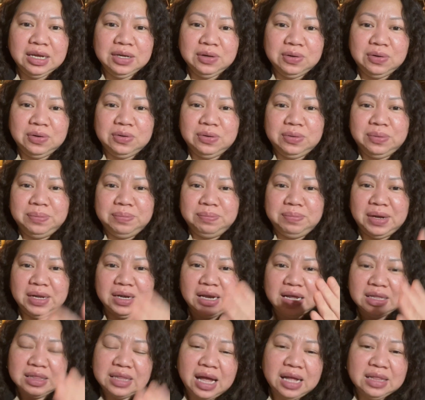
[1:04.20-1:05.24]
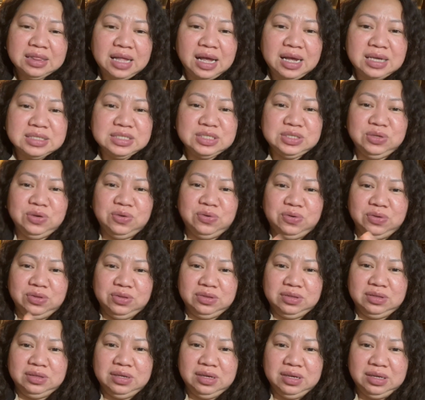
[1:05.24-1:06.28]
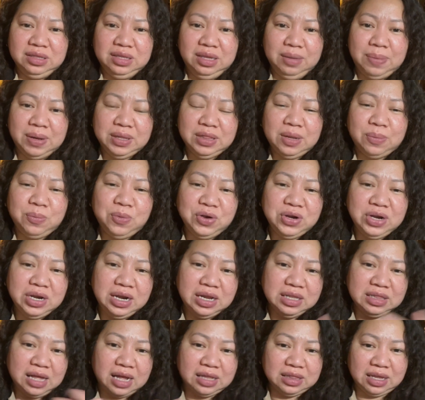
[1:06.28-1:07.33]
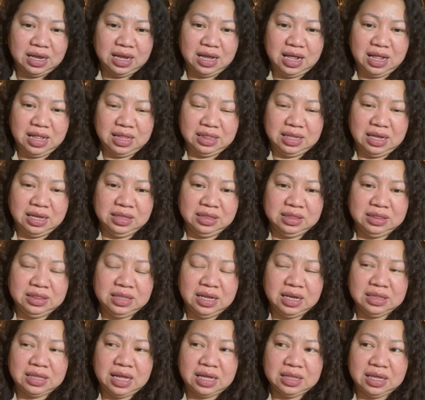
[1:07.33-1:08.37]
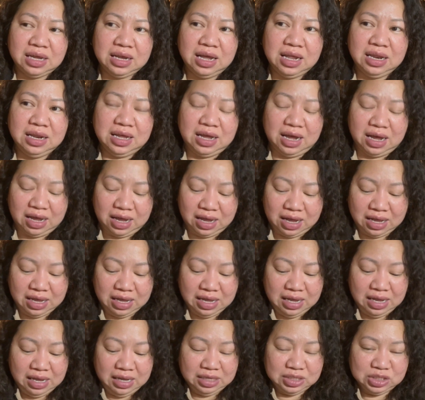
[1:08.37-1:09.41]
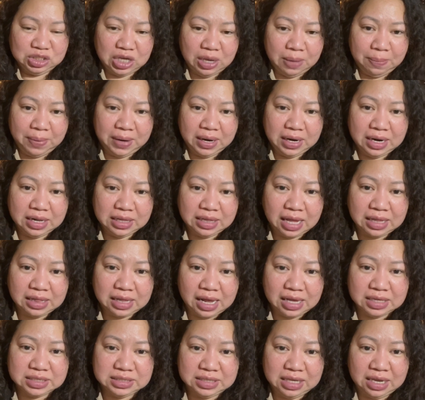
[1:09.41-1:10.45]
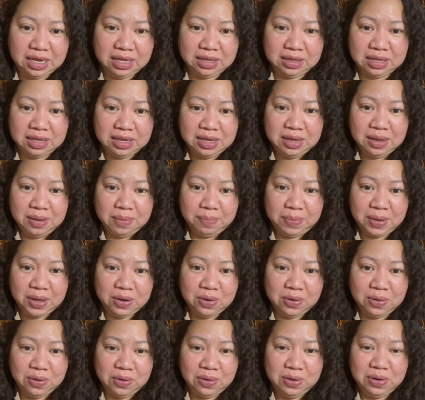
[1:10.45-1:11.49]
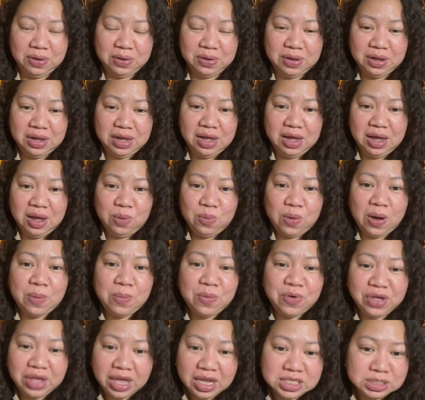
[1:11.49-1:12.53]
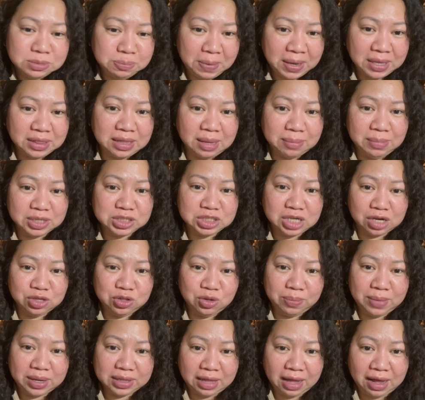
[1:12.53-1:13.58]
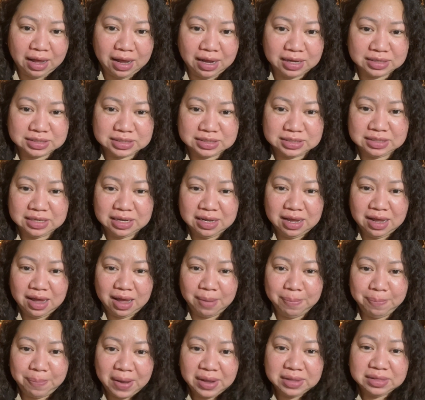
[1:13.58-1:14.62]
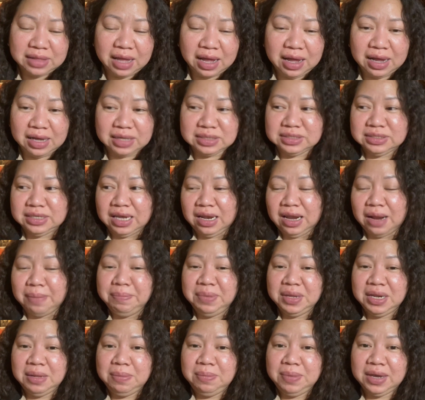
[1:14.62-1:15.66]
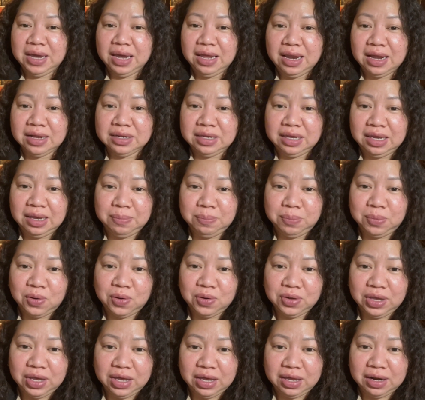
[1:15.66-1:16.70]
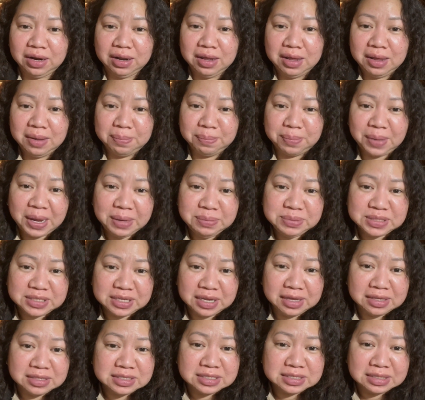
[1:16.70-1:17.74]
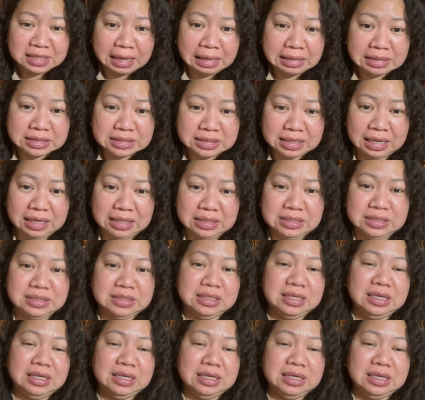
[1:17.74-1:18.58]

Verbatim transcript: ano, pag nagtataas yun, 'di ba? The more na nagtatagal nag, nagtatagal ka, syempre nagtataas din. Pero huwag mo i-expect na masyadong mataas ang pagtaas dahil ang binibigay lang ni employer 5 cents, 10 cents.